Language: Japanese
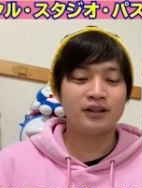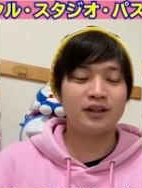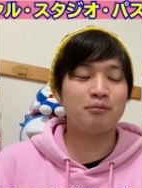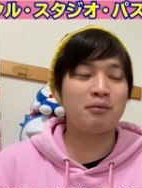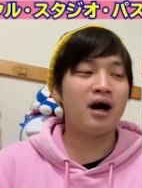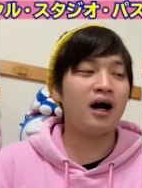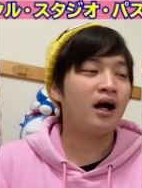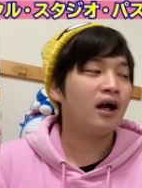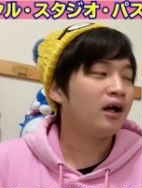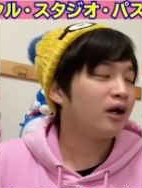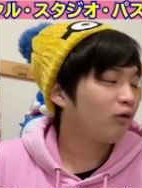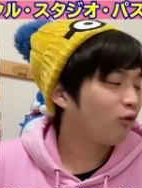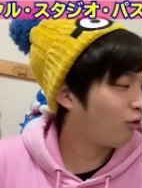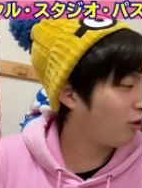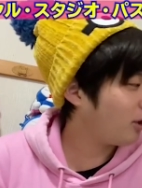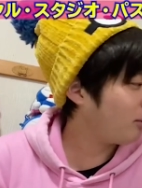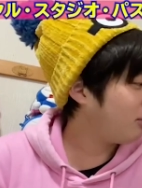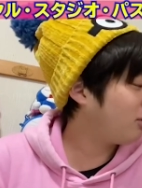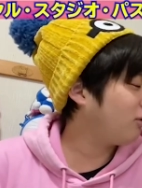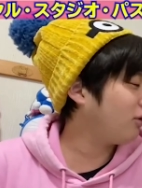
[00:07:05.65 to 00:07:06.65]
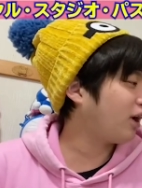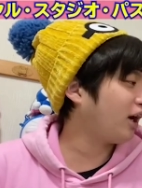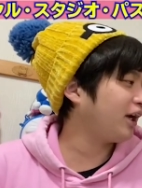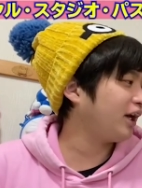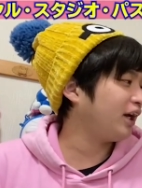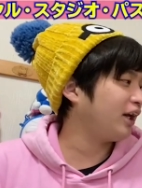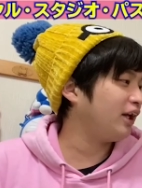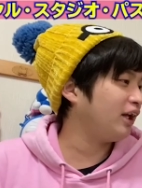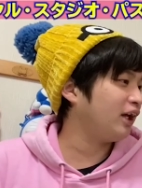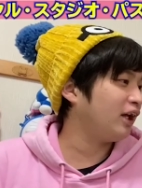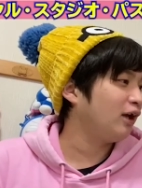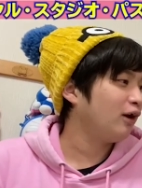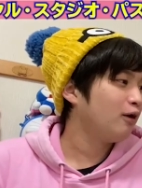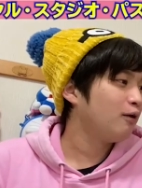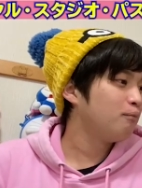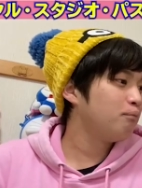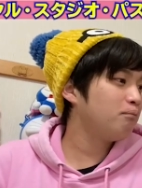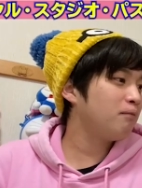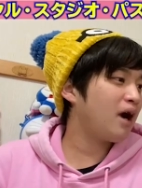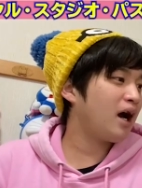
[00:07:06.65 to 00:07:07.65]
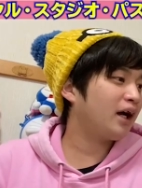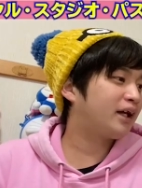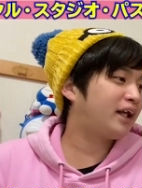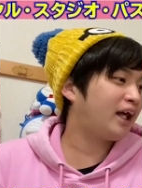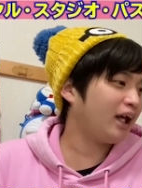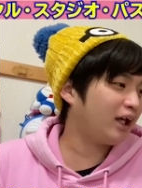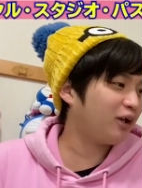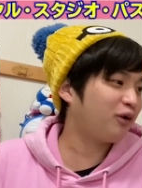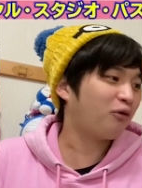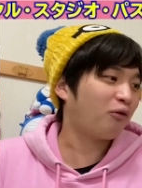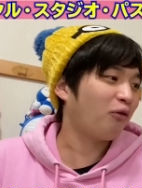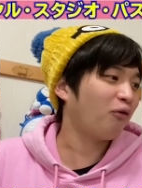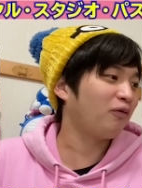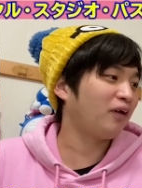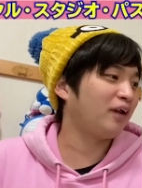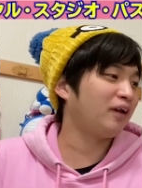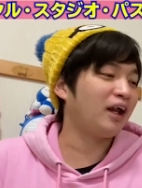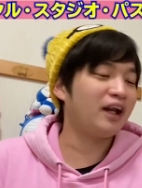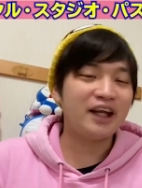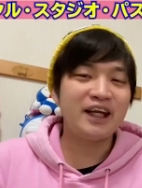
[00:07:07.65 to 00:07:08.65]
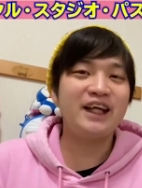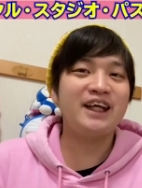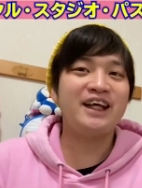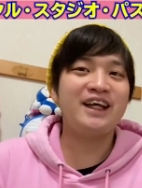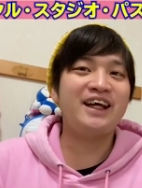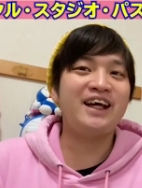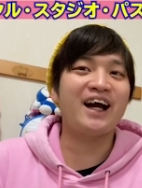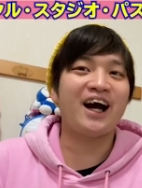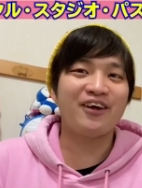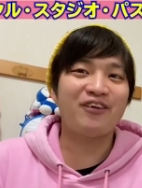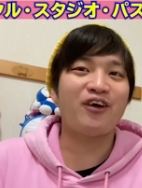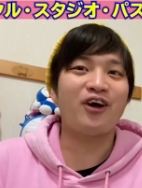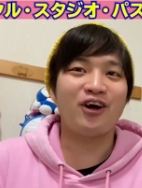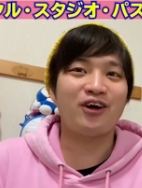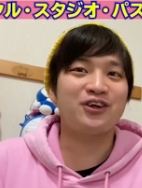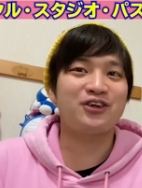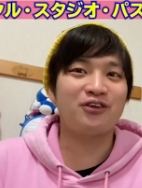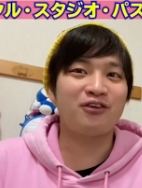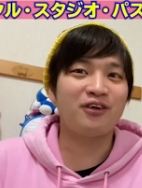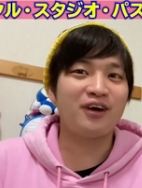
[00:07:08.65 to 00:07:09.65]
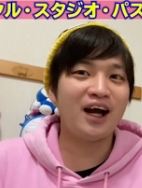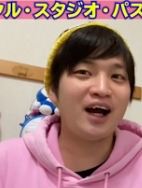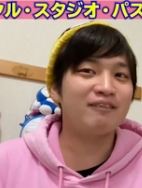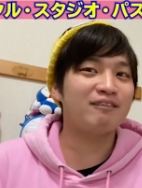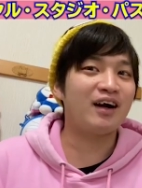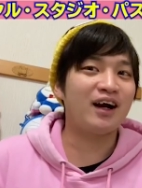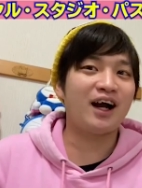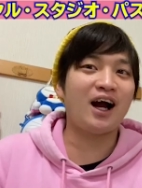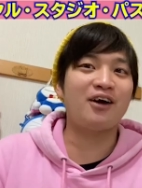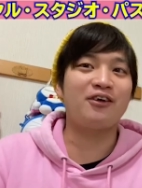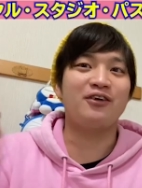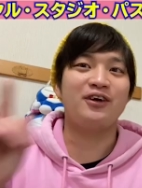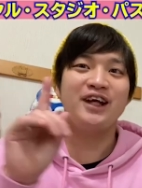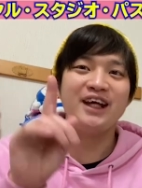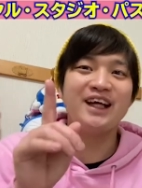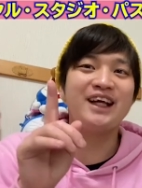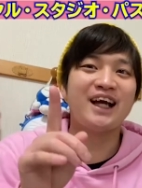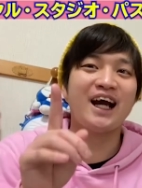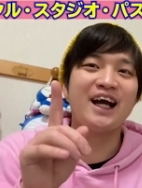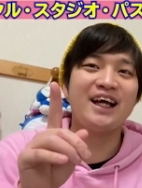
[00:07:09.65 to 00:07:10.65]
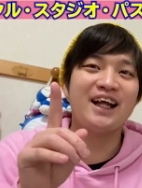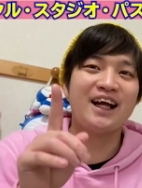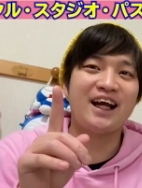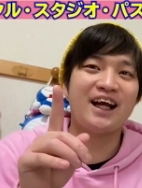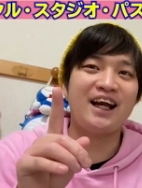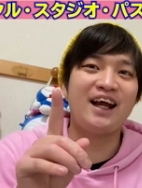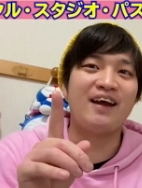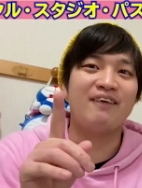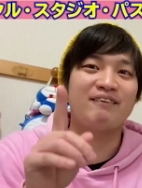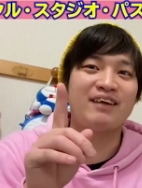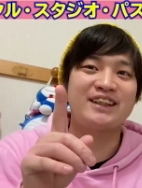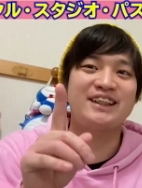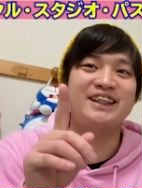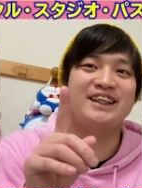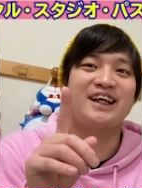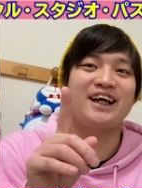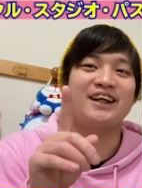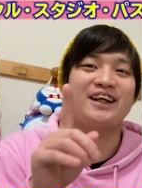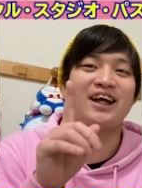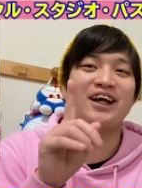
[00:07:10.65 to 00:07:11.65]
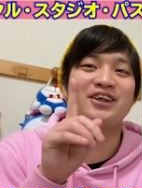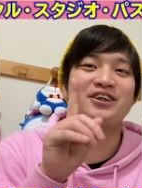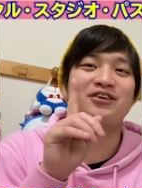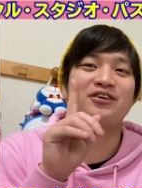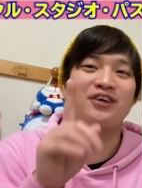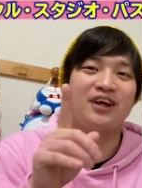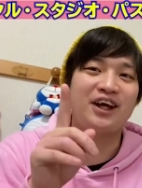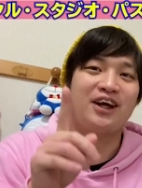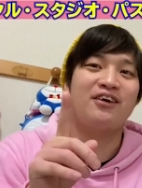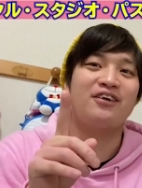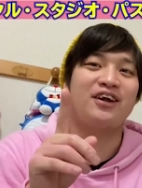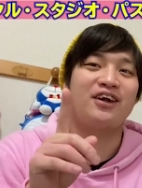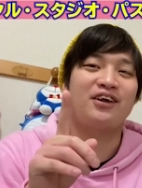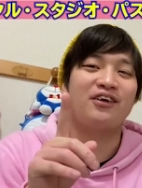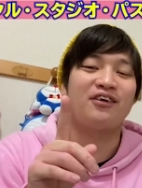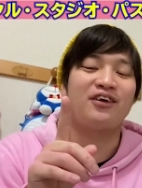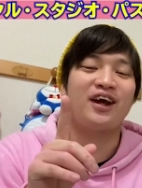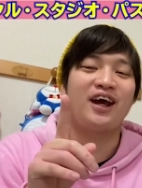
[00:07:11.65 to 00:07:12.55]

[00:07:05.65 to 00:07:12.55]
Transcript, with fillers: で、まあ、これ見る限りに、まあ、結構な人気アトラクションが、まあ、各1回だけね、待ち時間短縮できるんですよ